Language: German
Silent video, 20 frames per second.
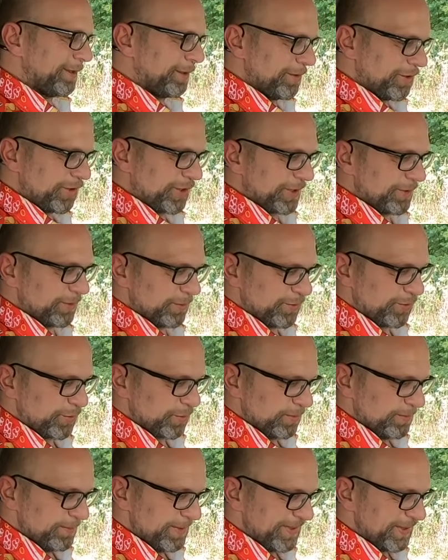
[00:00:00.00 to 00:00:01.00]
Ausstattung
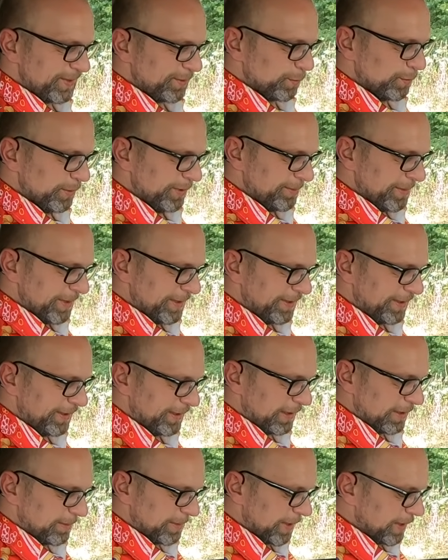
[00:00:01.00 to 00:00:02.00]
schon ein bisschen
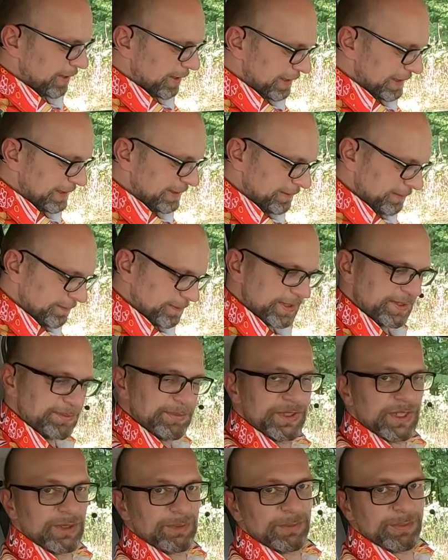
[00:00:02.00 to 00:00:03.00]
rudimentärer behalten. Was
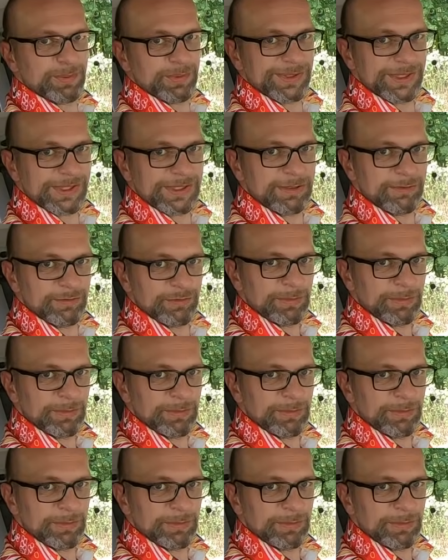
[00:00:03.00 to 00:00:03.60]
mich aber positiv